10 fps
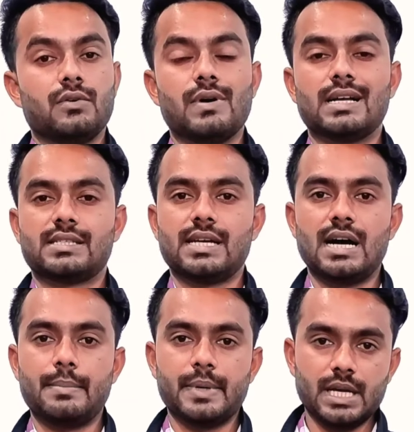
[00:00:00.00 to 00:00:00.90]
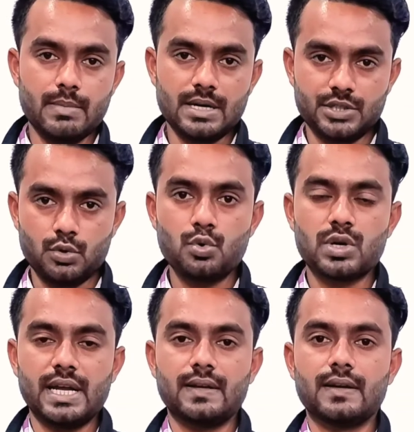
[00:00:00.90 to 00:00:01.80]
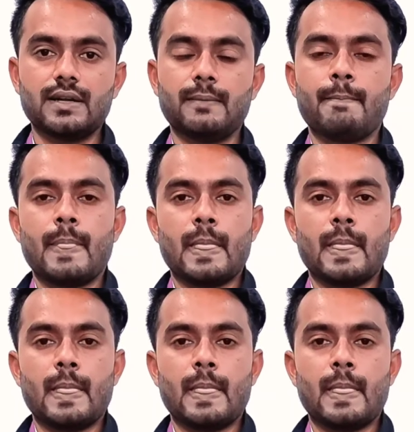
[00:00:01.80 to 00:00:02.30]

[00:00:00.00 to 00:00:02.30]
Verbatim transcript: वहाँ से आप एक बार ज़रूर ट्राई करें